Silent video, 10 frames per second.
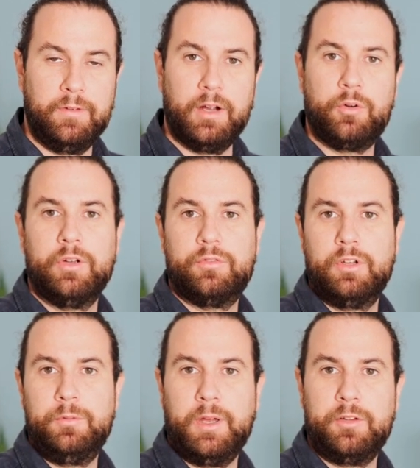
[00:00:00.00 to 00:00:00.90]
La correction
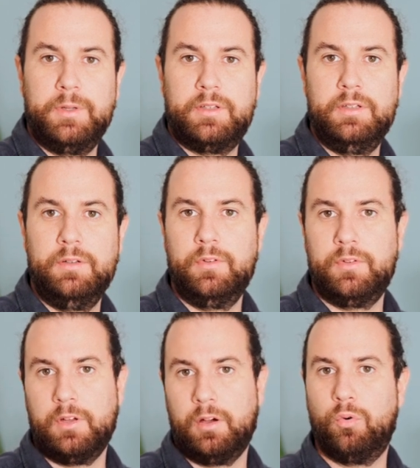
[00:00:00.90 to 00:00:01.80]
des perspectives,
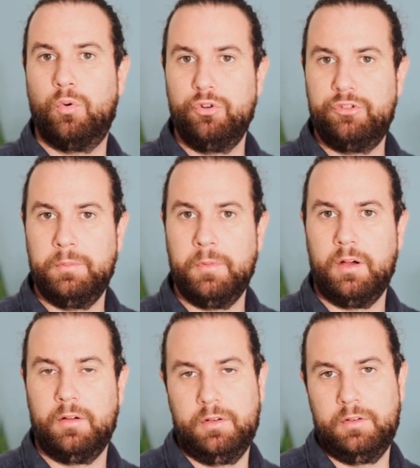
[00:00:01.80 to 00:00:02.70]
c'est un gros
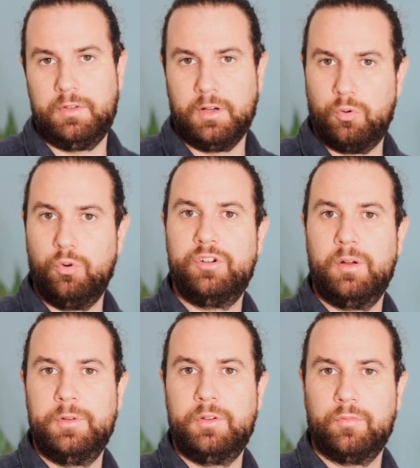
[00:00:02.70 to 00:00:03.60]
schéma et c'est un gros
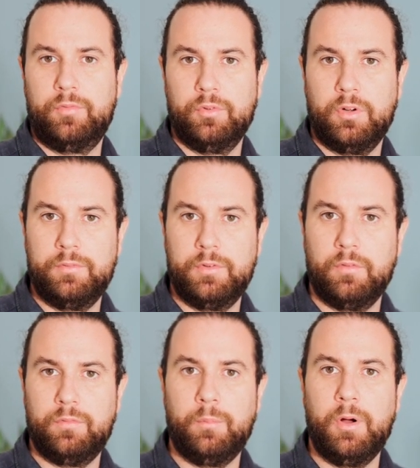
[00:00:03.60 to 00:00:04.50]
chapitre en photographie
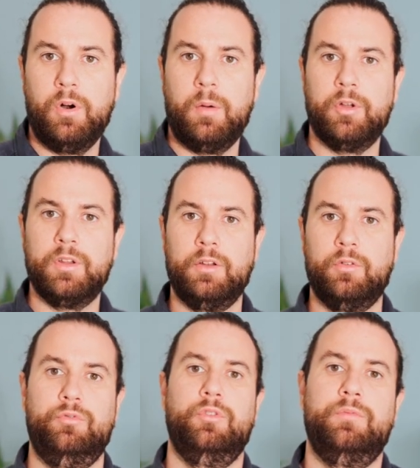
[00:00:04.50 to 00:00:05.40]
grand format. On l'abordera
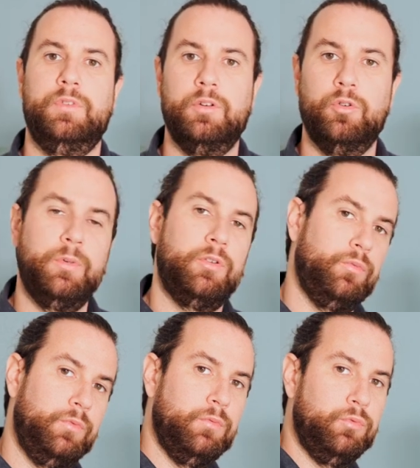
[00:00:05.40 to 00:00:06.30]
dans une autre vidéo, mais
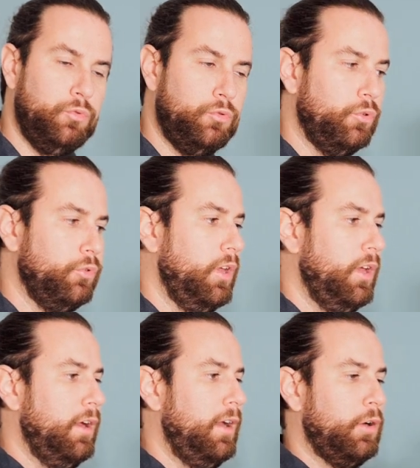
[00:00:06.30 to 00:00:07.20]
souvenez-vous d'une chose,
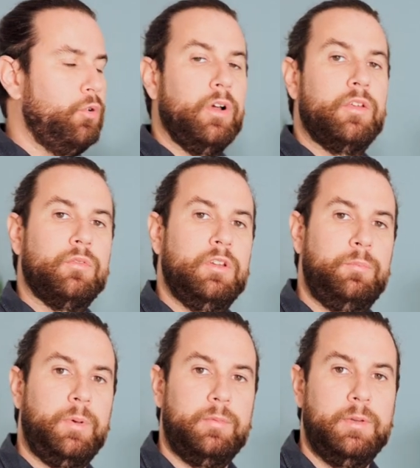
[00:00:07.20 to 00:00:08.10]
la correction des
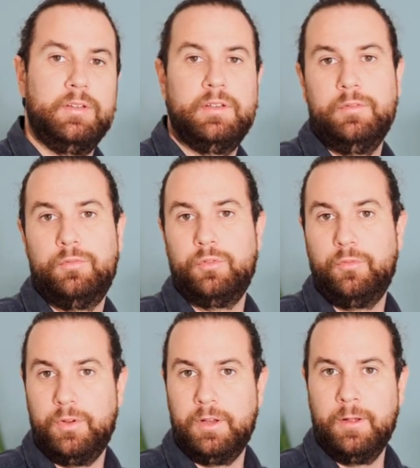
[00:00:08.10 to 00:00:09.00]
perspectives se
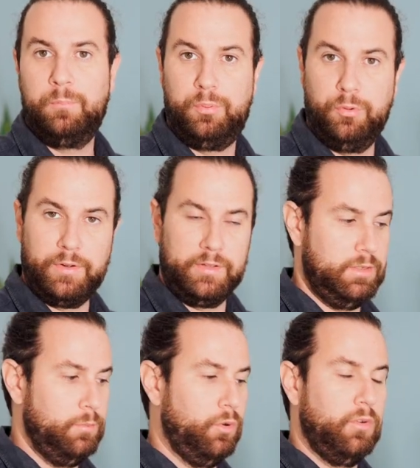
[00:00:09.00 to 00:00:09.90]
fait plus
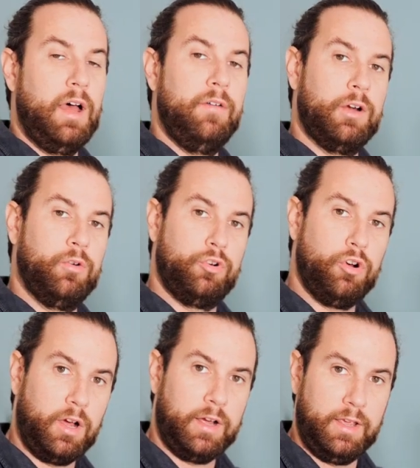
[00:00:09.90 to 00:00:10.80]
facilement avec le
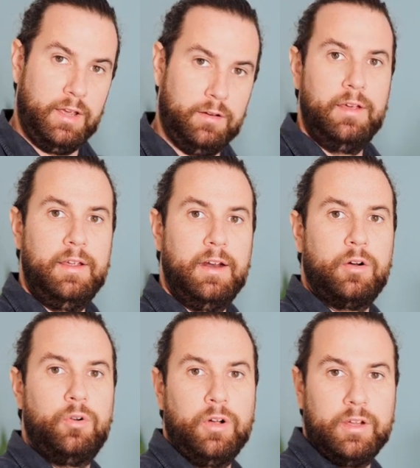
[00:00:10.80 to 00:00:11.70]
corps arrière et la
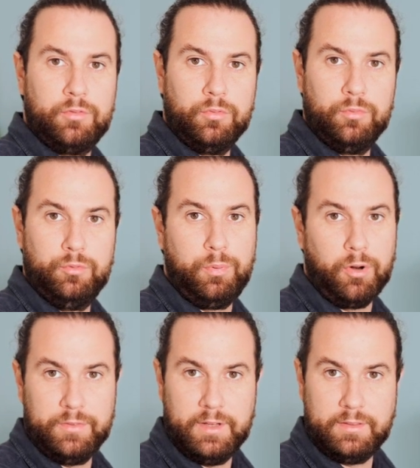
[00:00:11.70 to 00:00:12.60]
correction du
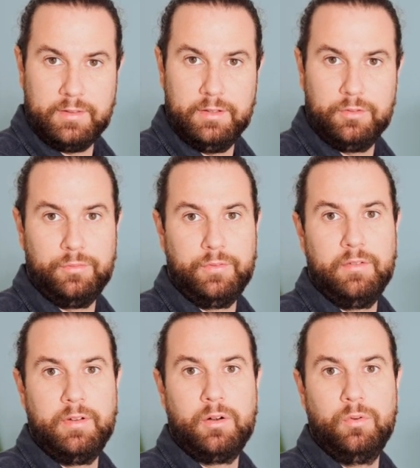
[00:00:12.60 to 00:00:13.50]
plan de netteté se fait
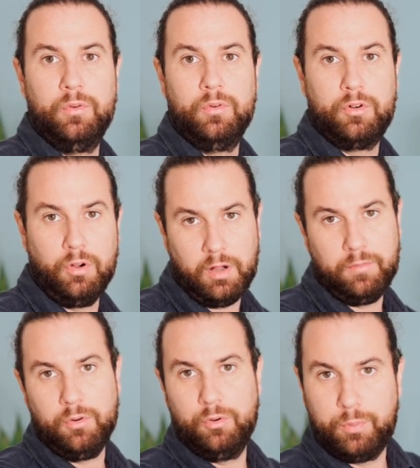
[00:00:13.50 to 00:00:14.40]
avec le corps
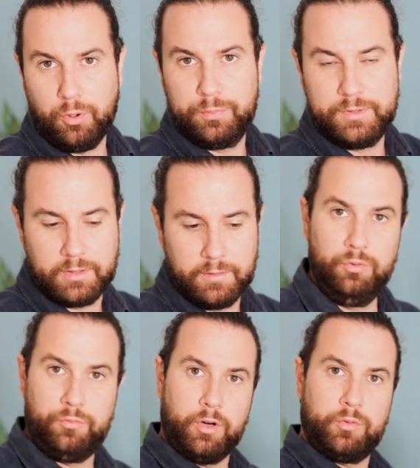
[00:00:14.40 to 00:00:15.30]
avant, le plan optique.
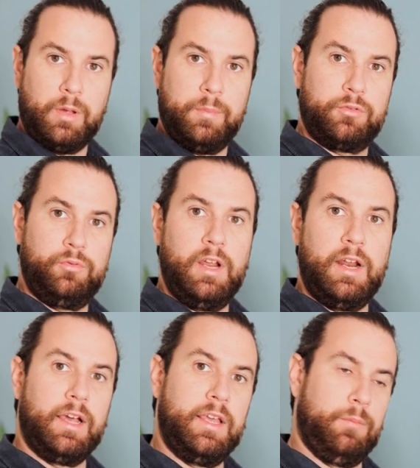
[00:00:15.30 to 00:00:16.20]
Une fois qu'on a basculé à
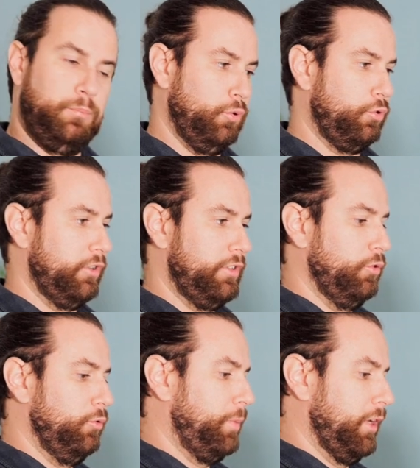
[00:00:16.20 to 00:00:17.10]
l'arrière pour corriger
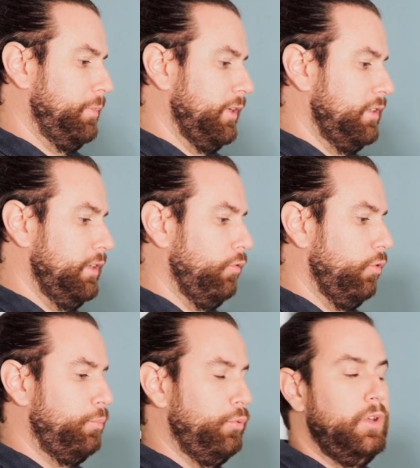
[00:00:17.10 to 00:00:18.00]
nos perspectives,
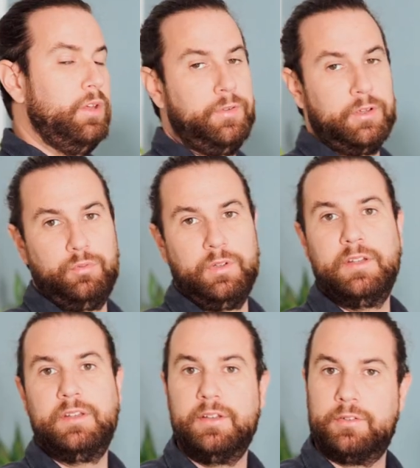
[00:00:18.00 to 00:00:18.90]
on peut effectuer
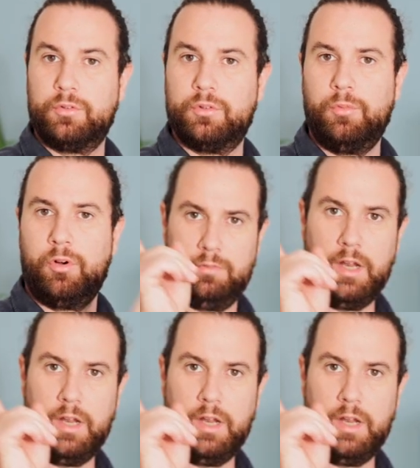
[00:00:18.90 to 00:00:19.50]
des décentrements.